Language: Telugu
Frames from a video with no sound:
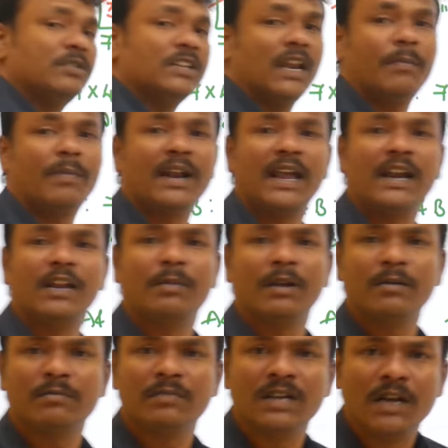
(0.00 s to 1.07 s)
నిమిషాల పని ఆల్రెడీ
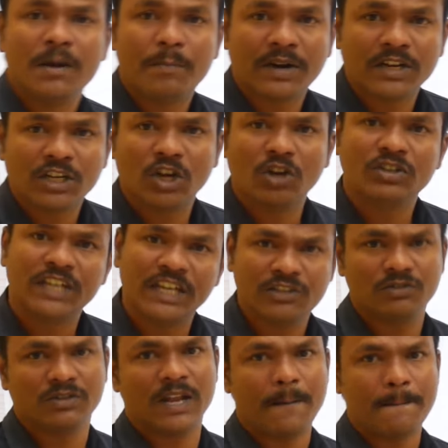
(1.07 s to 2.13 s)
మనం ప్రశ్నలో
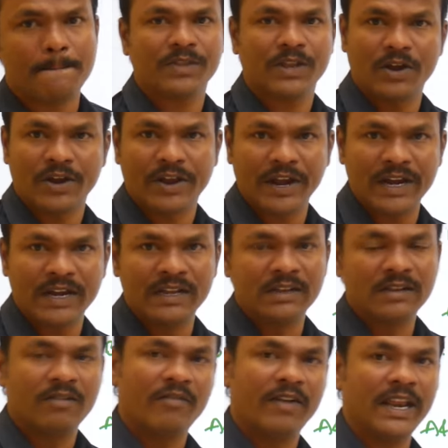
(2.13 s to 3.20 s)
చేస్తున్నాం ఓకే
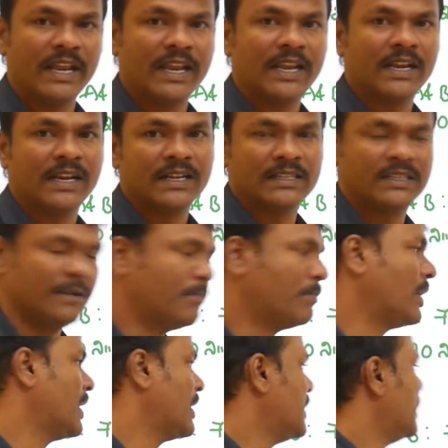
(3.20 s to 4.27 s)
వెరీ సింపుల్